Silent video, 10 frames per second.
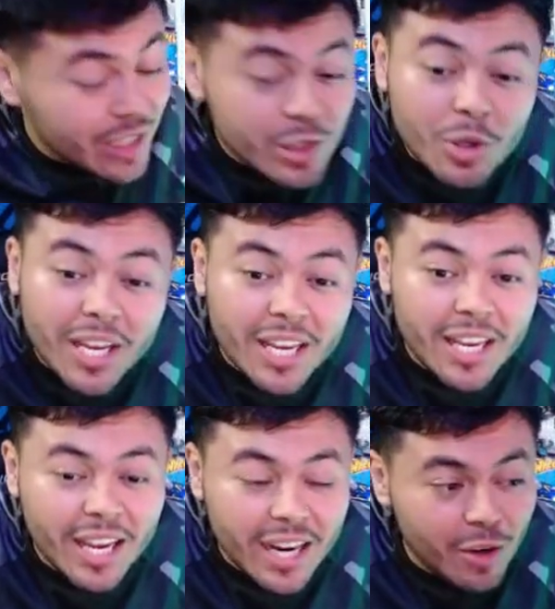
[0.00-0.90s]
que haga historia
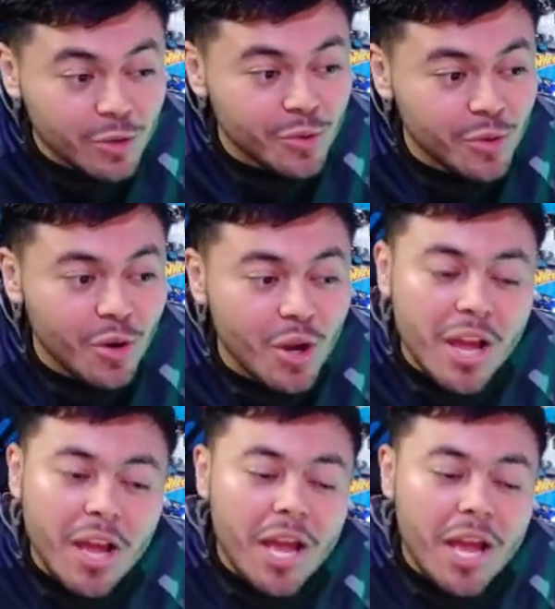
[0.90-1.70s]
y haga lo suyo.